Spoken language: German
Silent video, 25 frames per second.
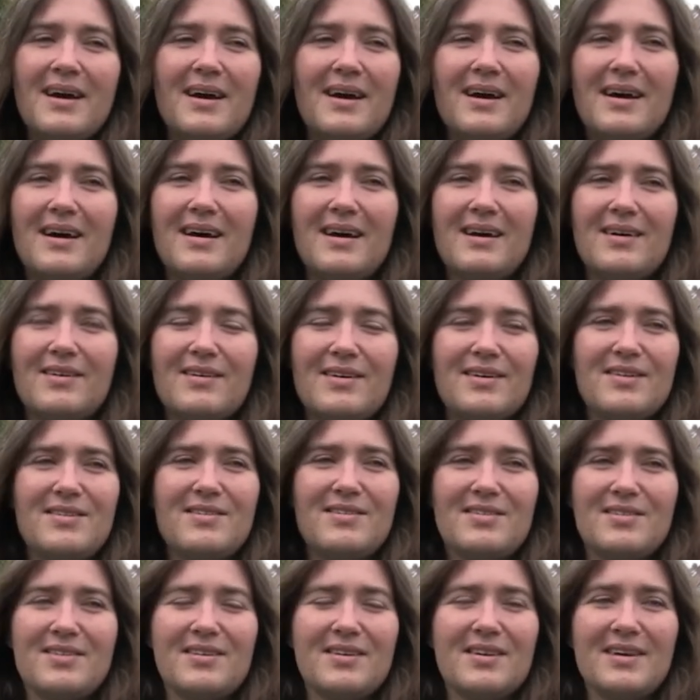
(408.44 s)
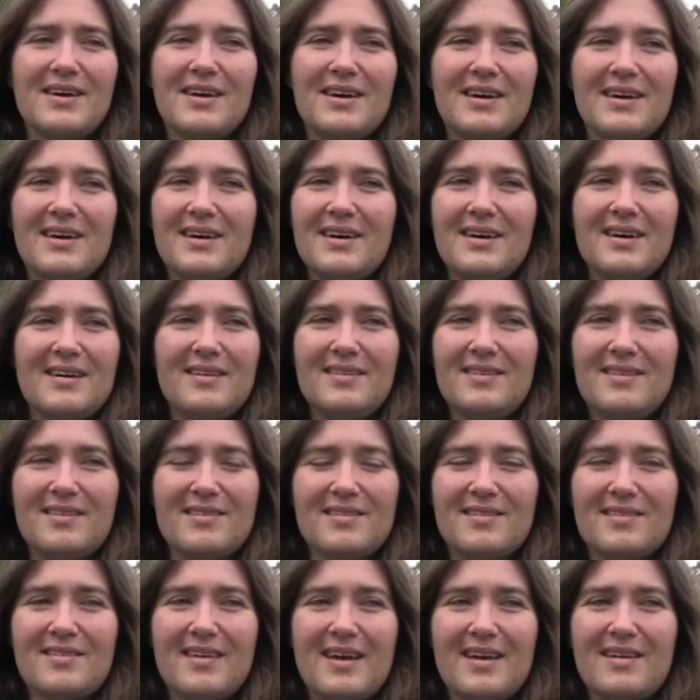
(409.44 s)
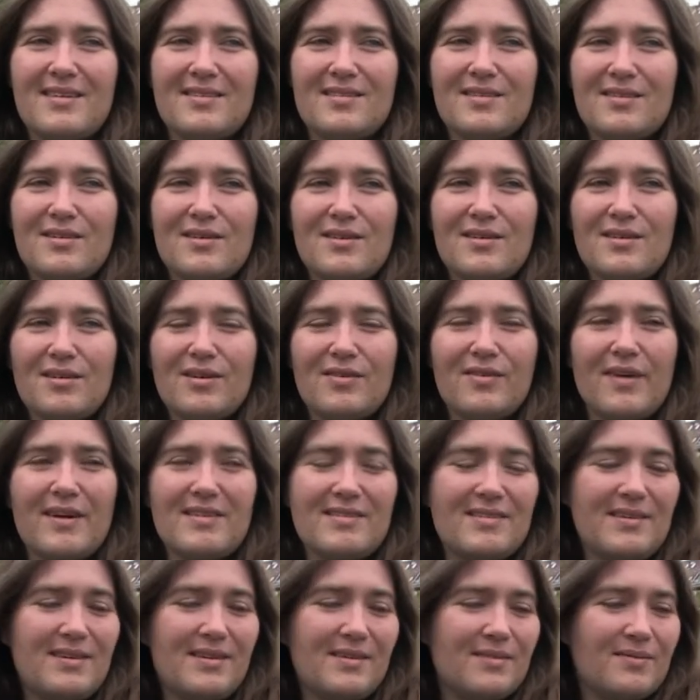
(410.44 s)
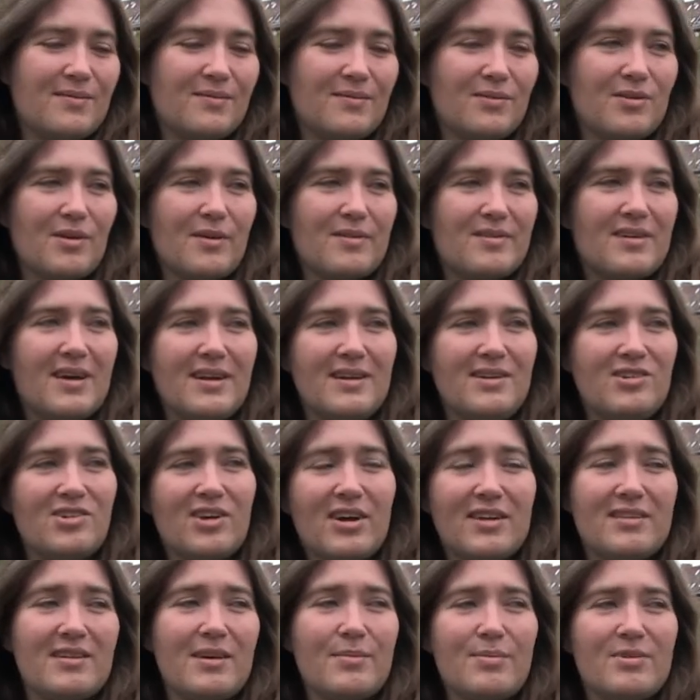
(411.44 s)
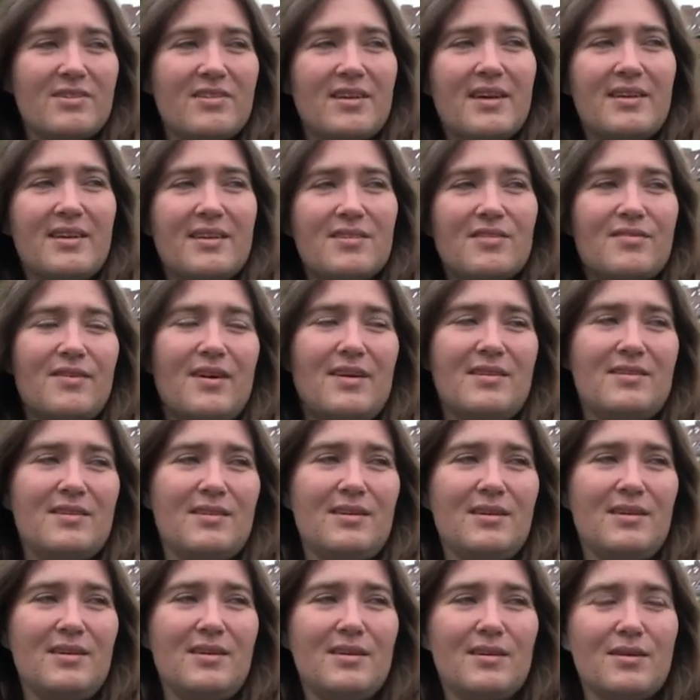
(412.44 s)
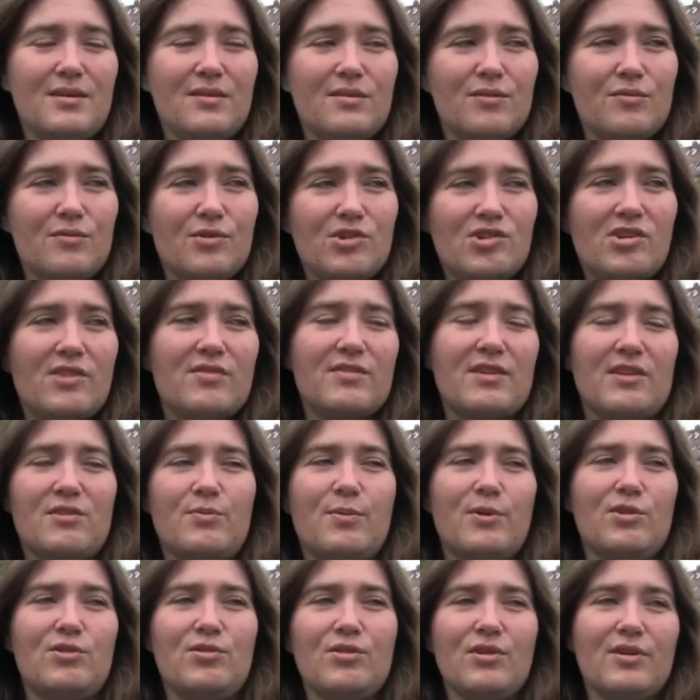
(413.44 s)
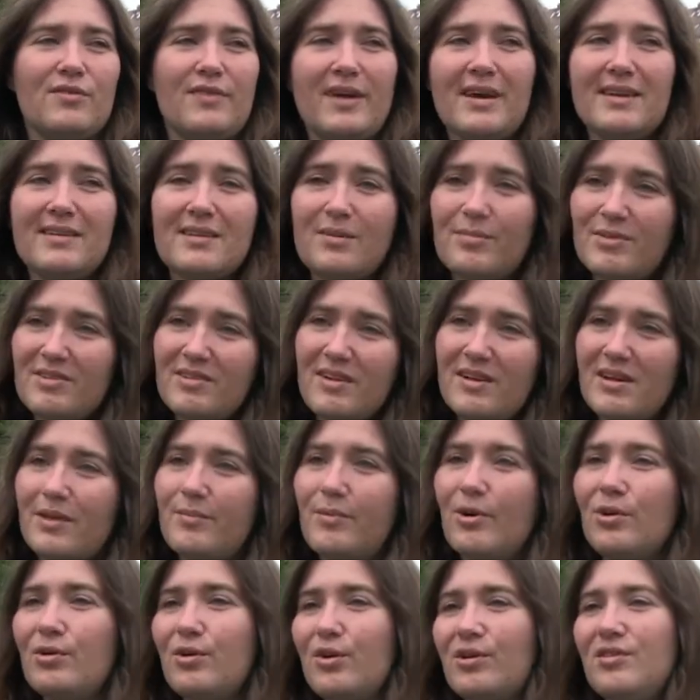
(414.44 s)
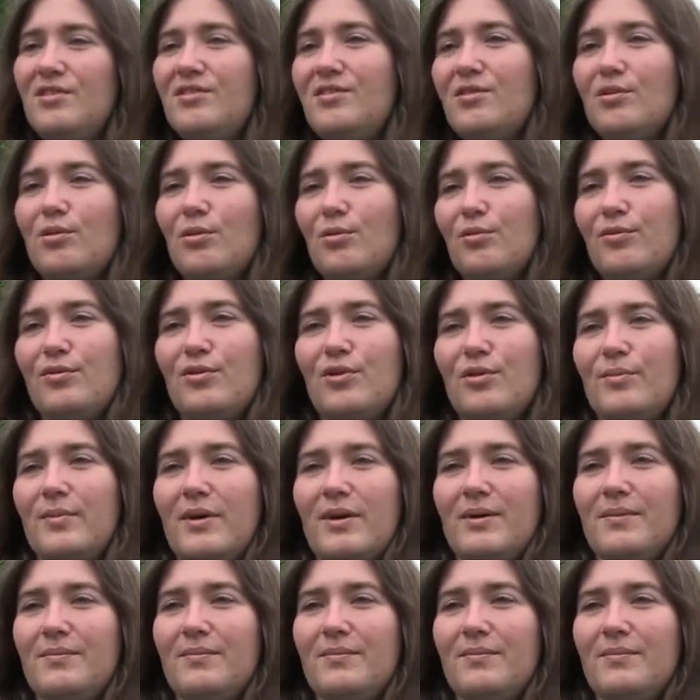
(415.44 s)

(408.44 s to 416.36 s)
Äh, und das ist halt quasi, wie soll man sagen, die Charité bezahlt jetzt quasi die Wirtschaftstransporteure weiter, bezahlt aber auch noch diese Go-Firma.